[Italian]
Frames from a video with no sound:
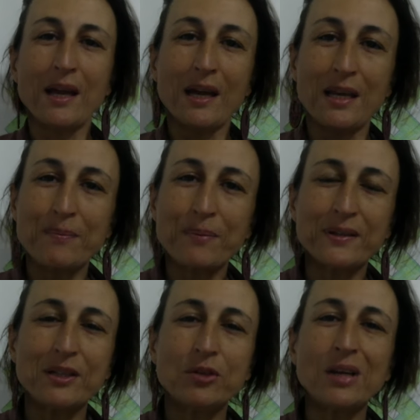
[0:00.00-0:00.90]
In
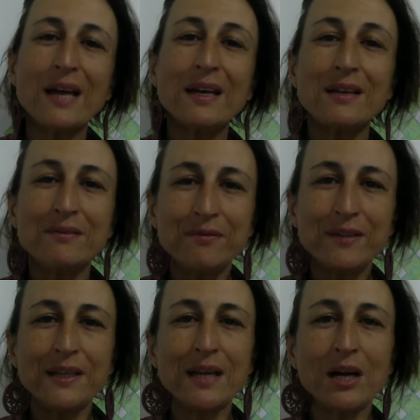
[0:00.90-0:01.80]
particolare
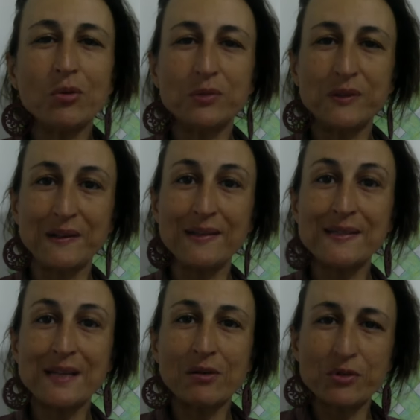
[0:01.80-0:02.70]
l'invidia
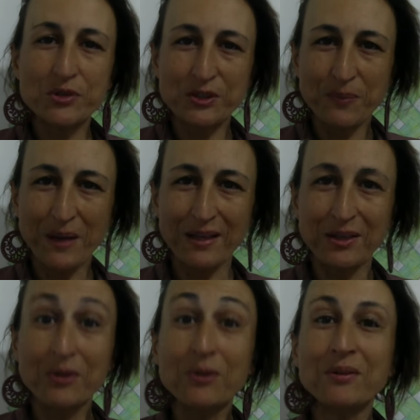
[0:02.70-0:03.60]
utilizza lo
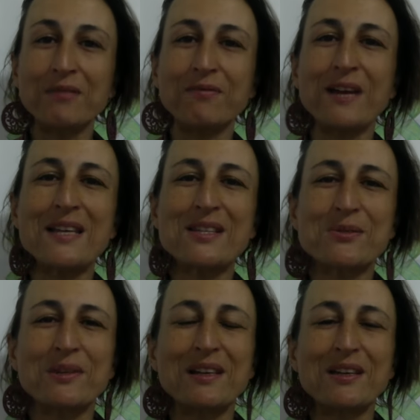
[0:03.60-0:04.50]
specchio
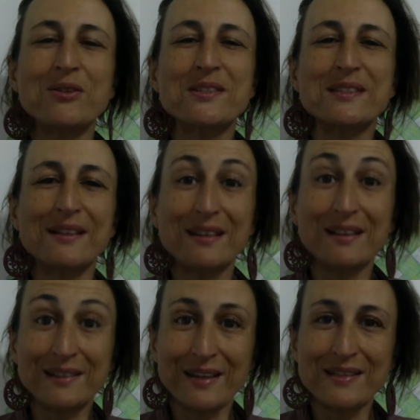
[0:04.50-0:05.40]
riflesso della nostra
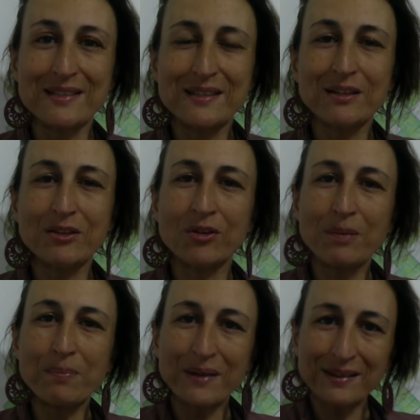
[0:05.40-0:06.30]
realtà esteriore
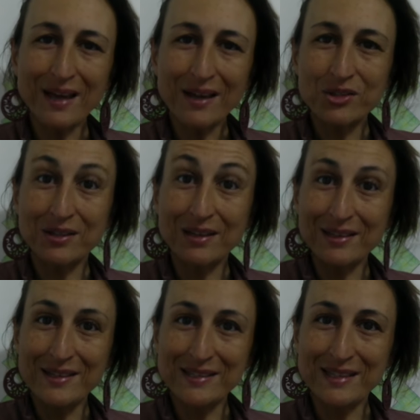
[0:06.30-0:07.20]
per darci
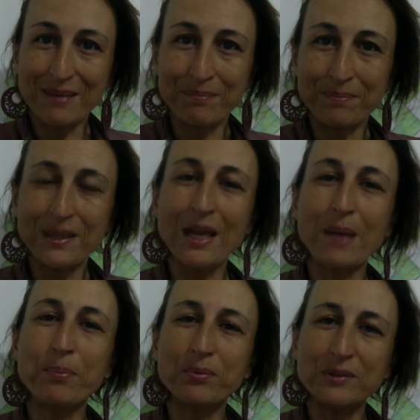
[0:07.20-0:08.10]
degli esempi e
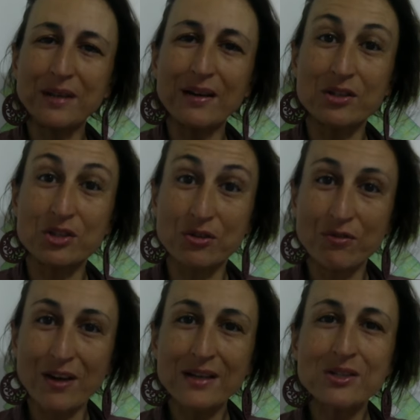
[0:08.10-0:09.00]
puntarci
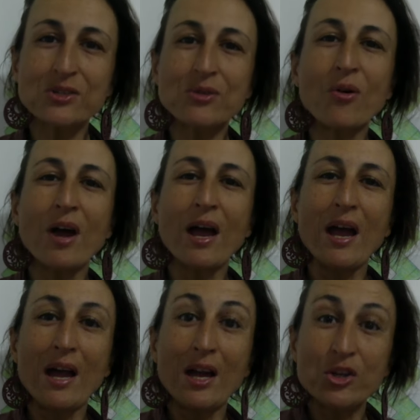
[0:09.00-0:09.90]
verso
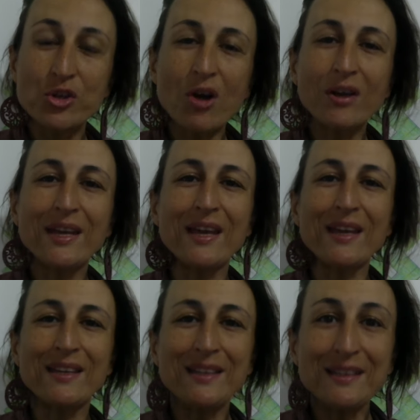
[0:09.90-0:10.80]
ciò
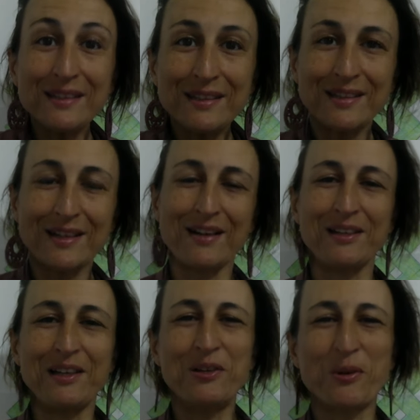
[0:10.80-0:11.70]
che indica
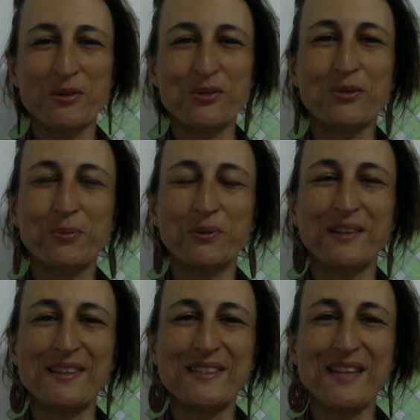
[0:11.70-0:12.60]
il nostro
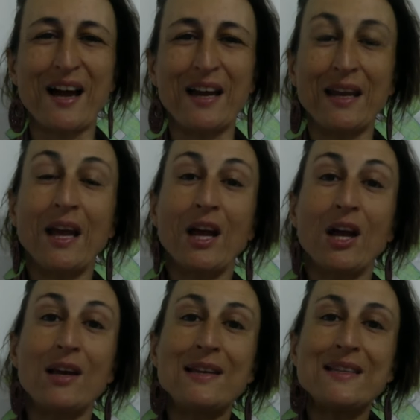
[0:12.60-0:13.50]
potenziale,
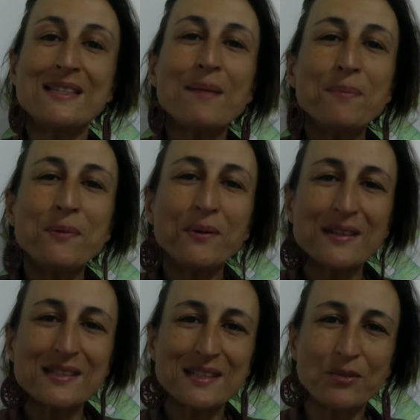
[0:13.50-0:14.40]
l'esempio da
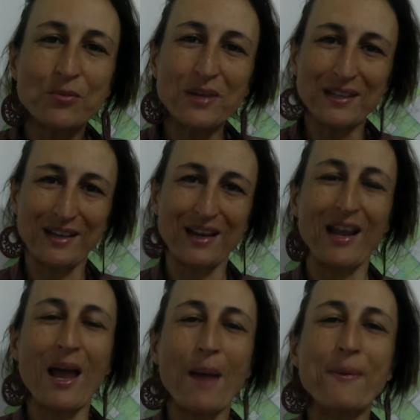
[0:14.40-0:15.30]
seguire
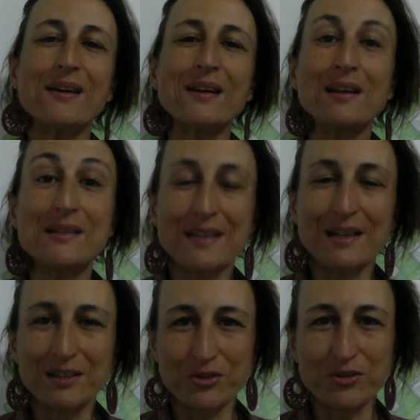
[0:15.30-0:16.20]
per
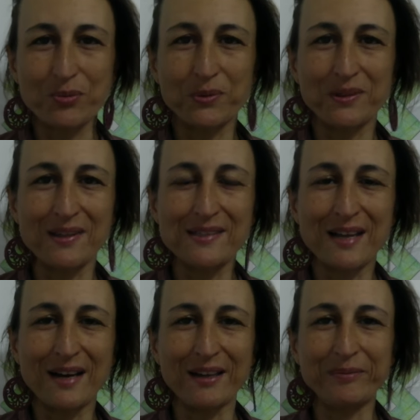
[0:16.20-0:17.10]
realizzare il nostro
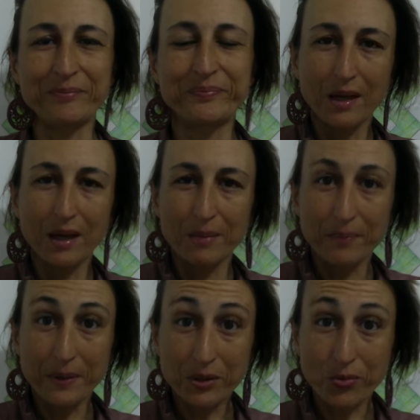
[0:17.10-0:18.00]
potenziale.
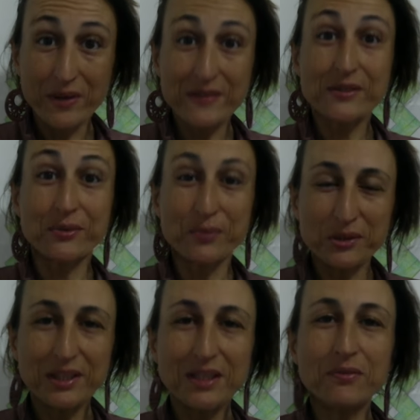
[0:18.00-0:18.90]
Per questo
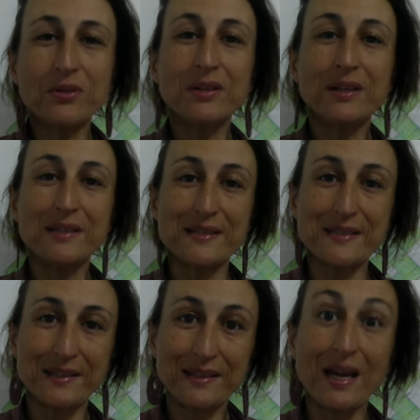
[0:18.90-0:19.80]
motivo
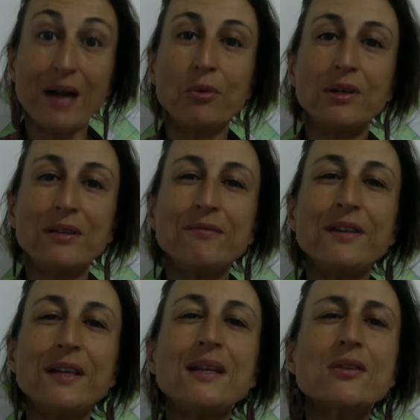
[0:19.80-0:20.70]
sentiamo
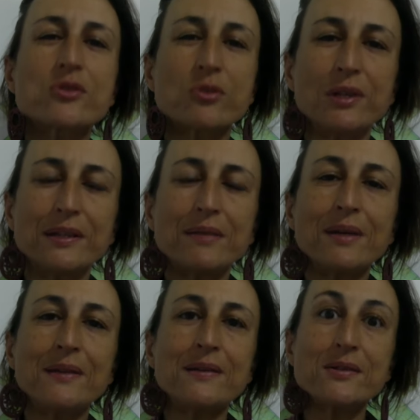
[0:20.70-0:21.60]
l'invidia
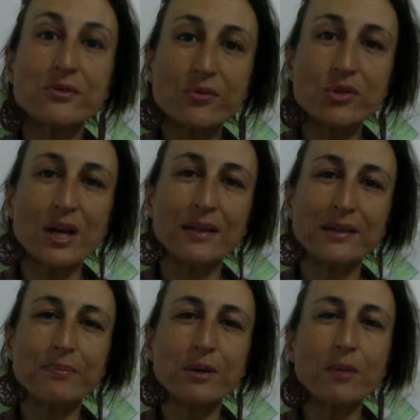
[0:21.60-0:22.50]
solitamente
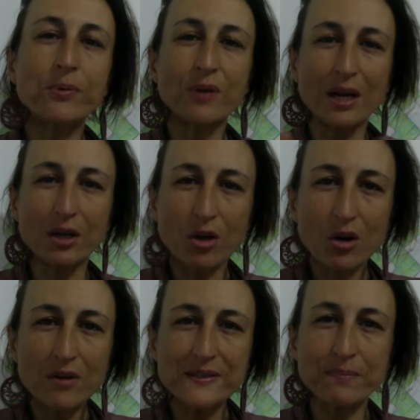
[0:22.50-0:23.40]
associata proprio a
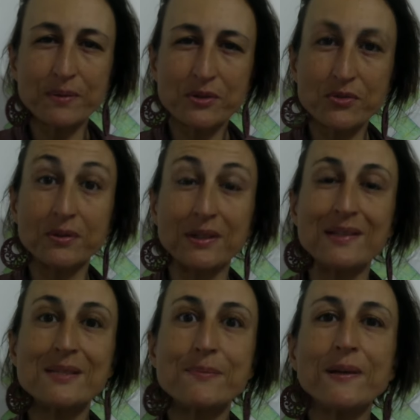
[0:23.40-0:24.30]
cose, persone
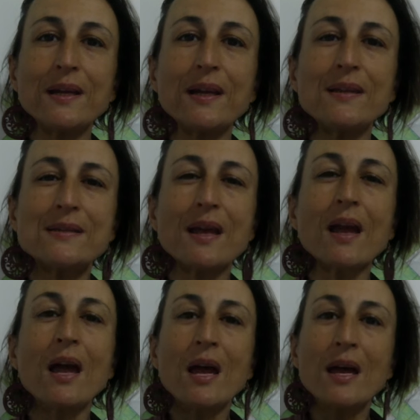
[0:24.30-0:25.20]
ed
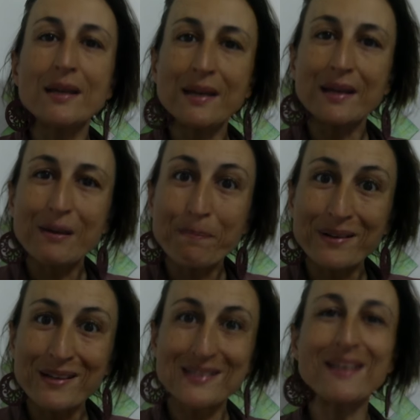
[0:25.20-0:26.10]
esperienze che
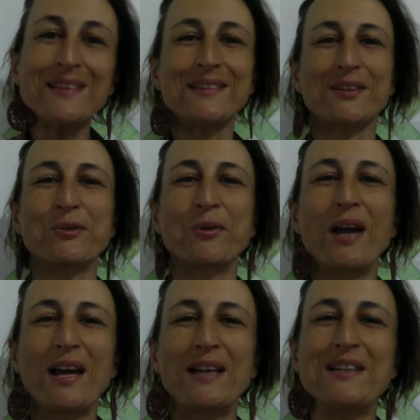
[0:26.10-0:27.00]
rappresentano
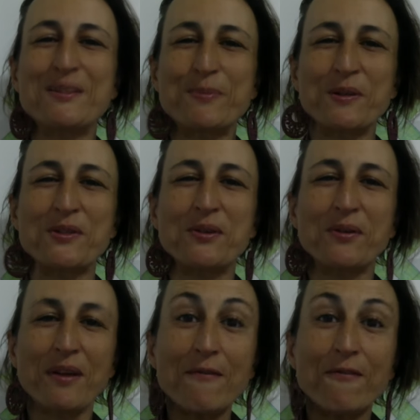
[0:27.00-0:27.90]

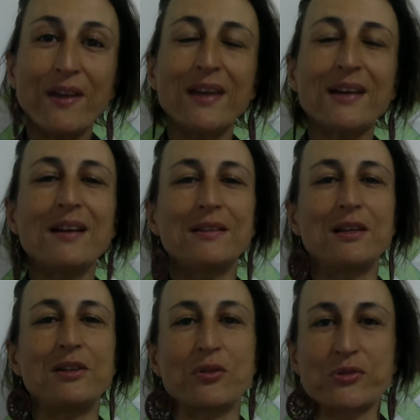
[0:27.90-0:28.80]
l'espressione vera
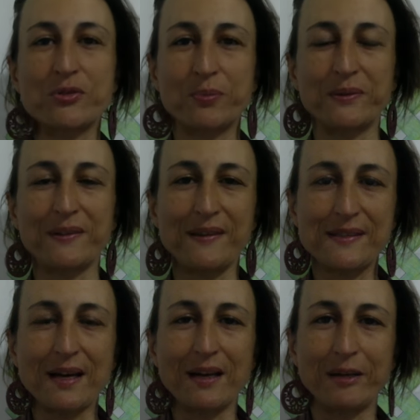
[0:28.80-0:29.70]
del nostro
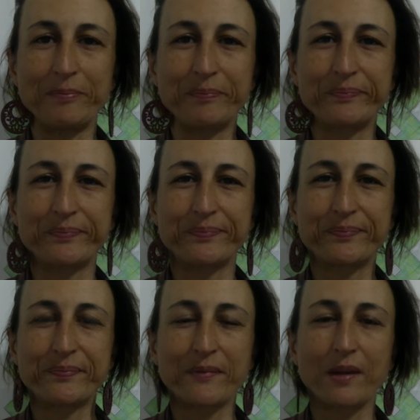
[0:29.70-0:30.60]
potenziale.
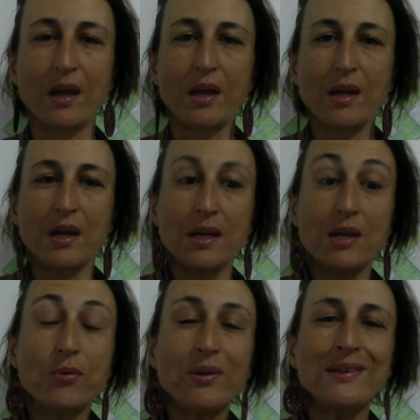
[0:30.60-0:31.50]
E
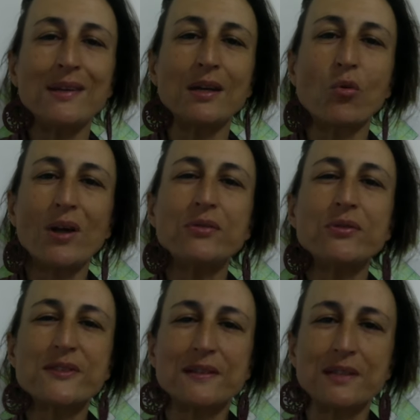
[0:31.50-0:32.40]
quindi quando
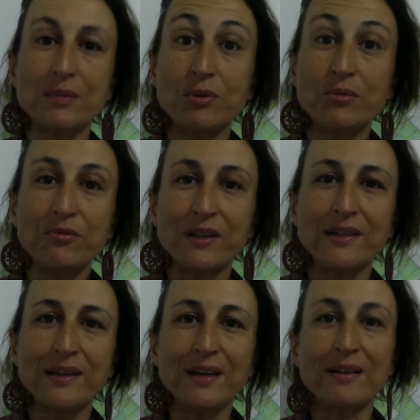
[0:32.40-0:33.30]
sentiamo
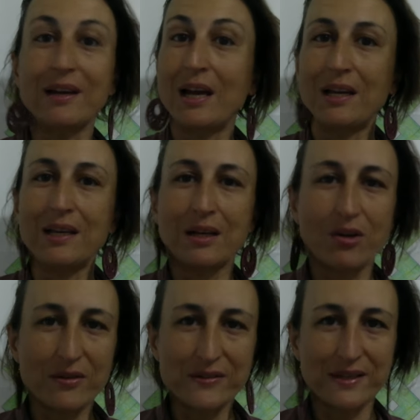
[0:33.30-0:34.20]
invidia, la
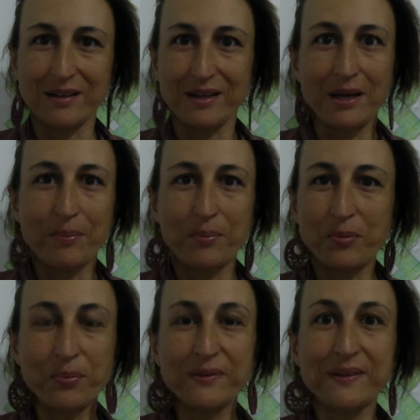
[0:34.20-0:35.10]
cosa più
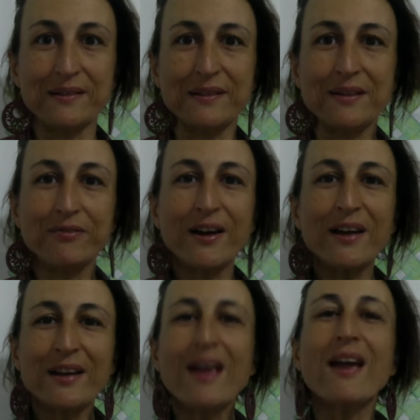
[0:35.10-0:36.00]
importante da
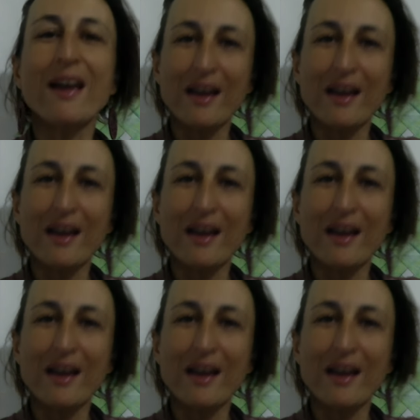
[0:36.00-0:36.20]
fare è